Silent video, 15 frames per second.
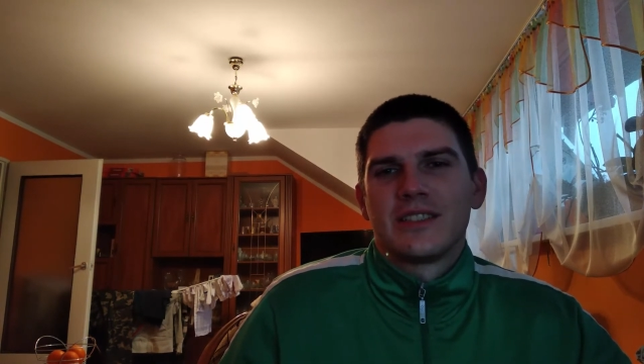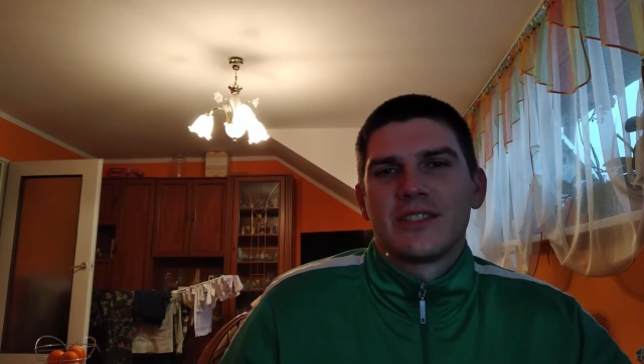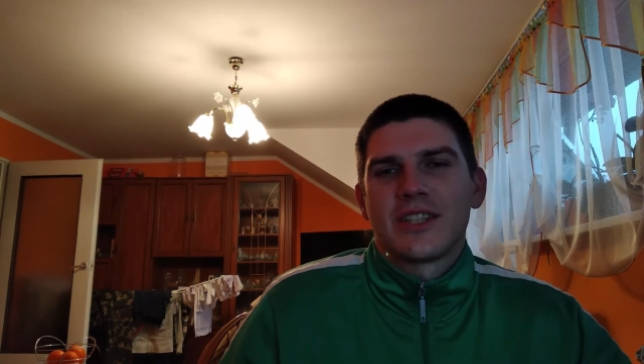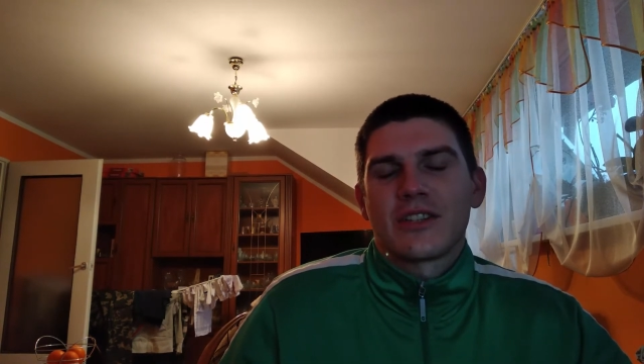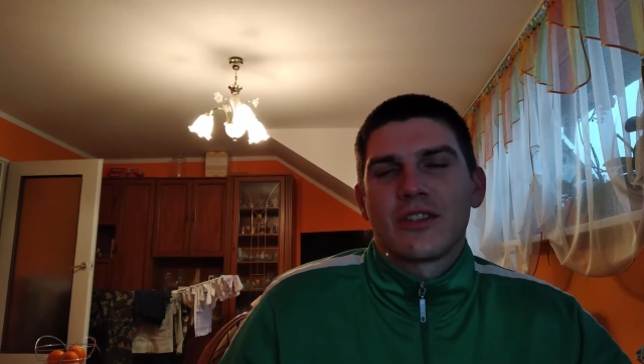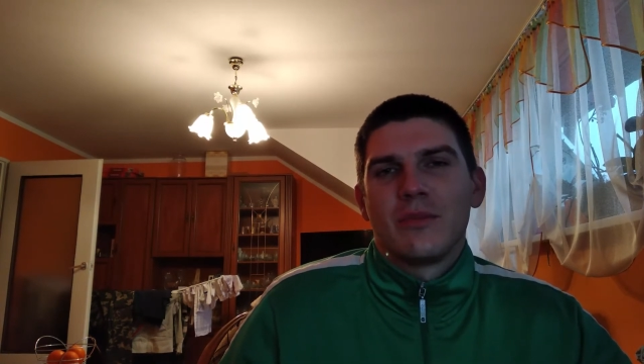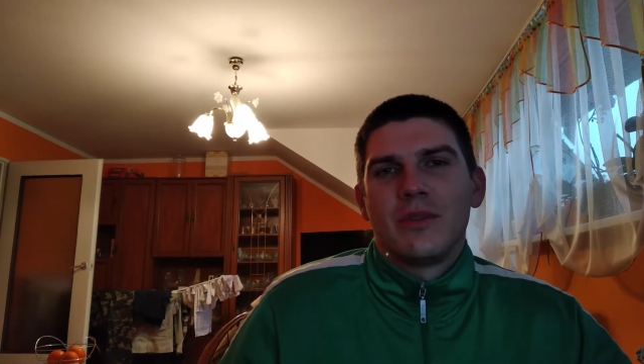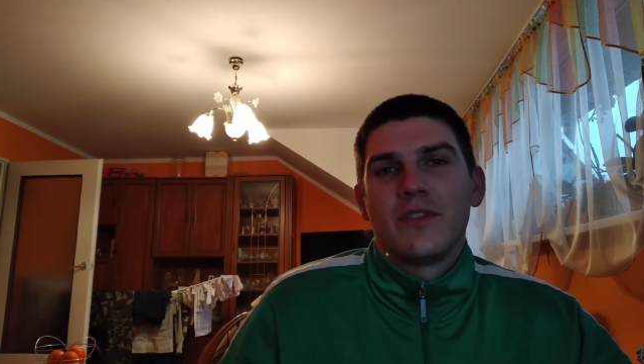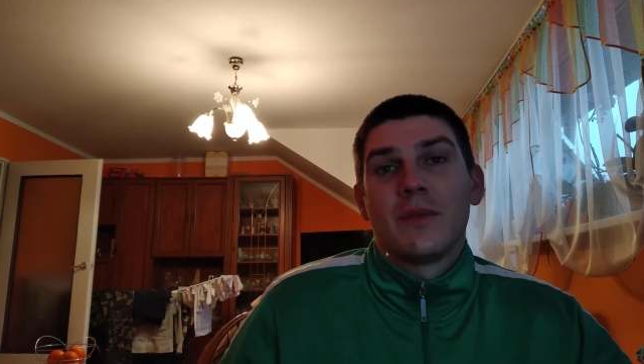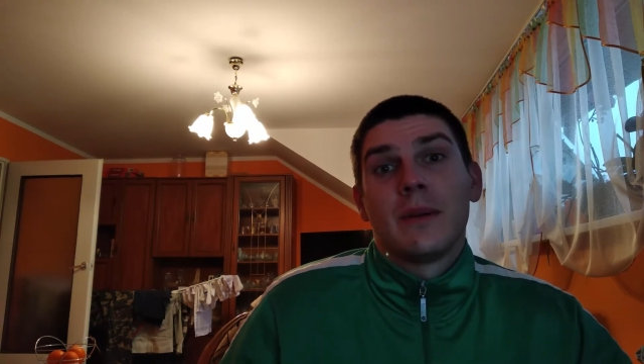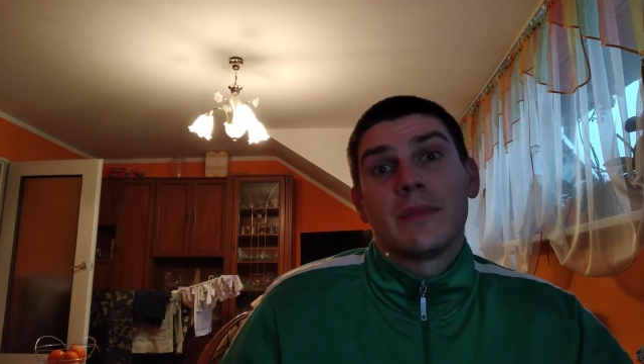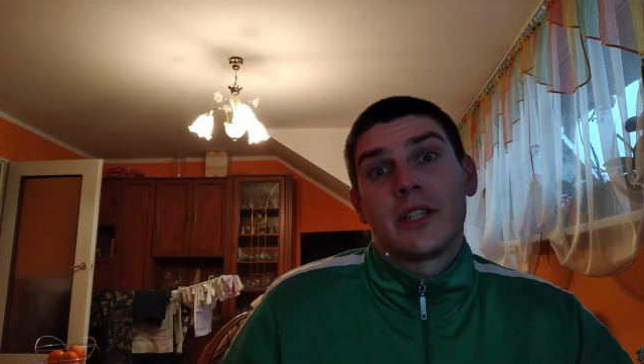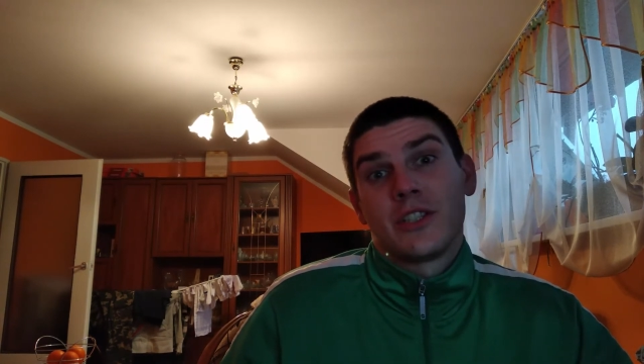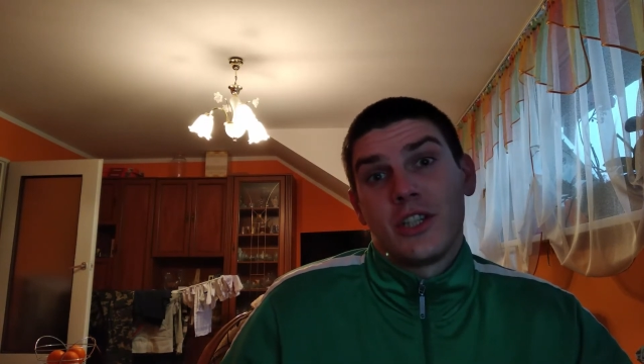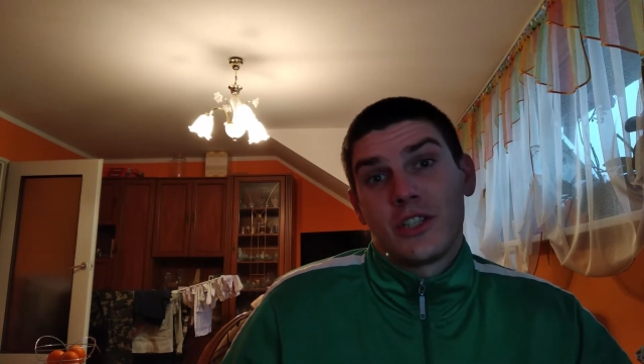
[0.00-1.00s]
żartobliwie.
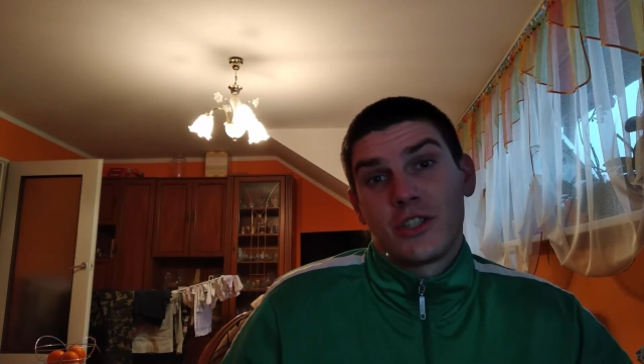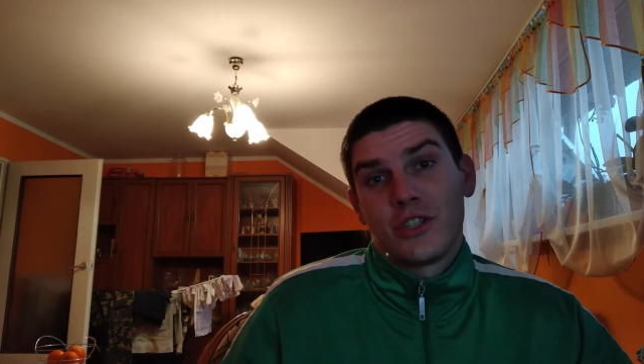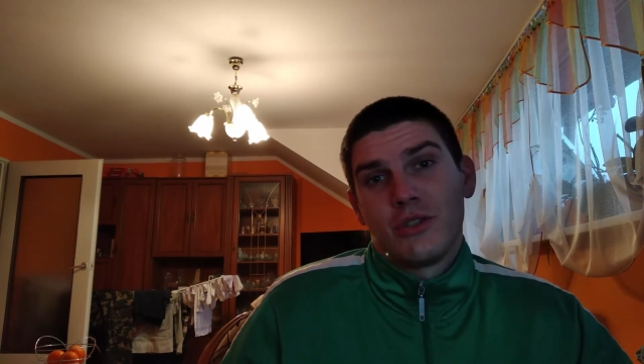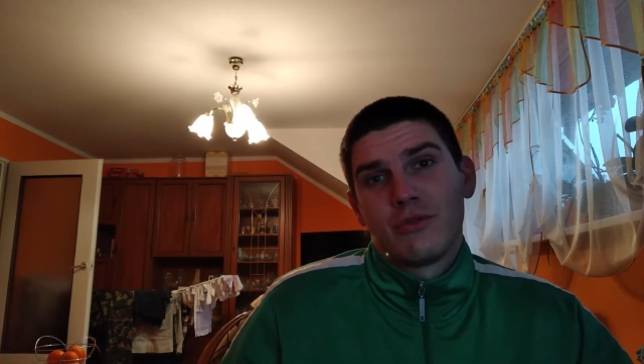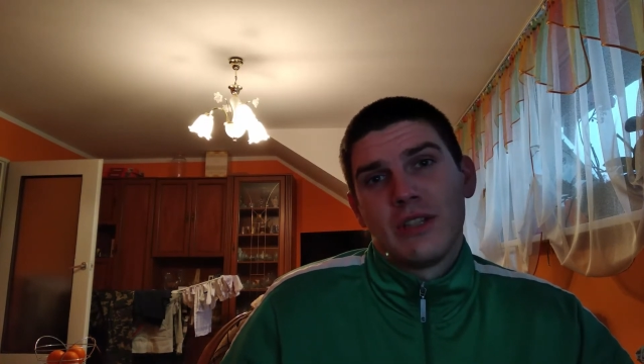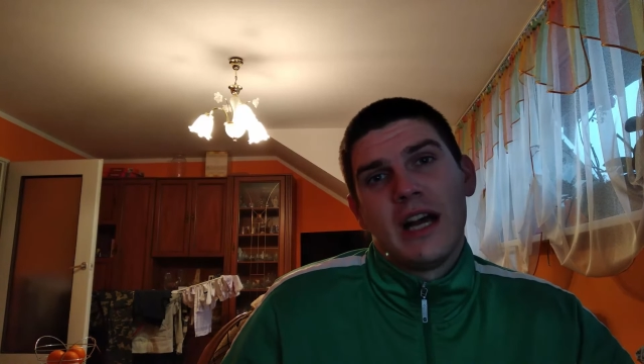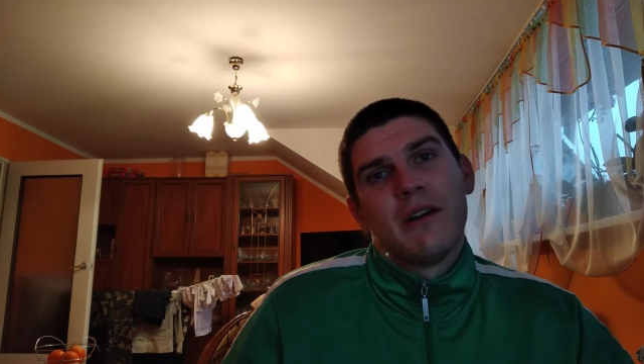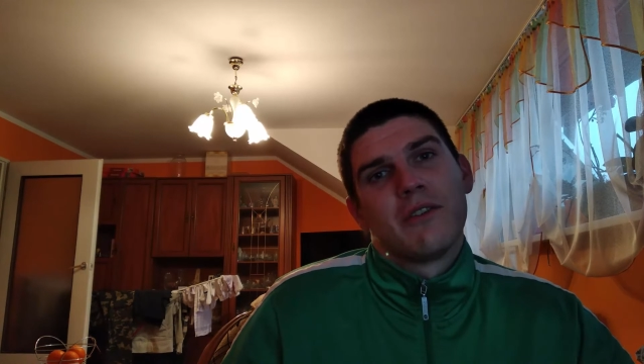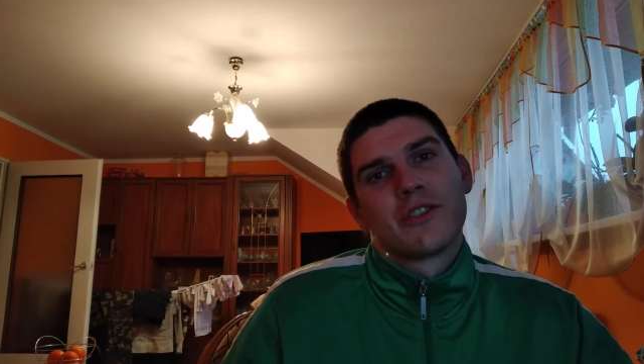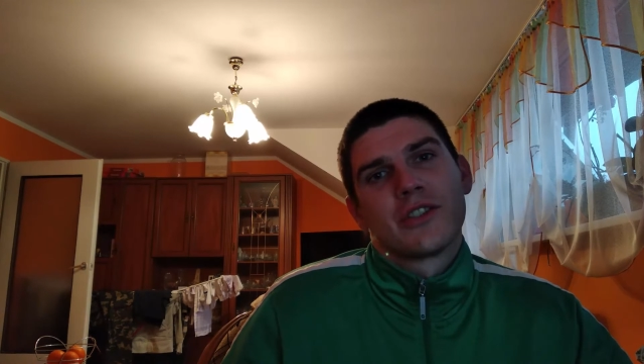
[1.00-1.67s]
Mam nadzieję, że się udało,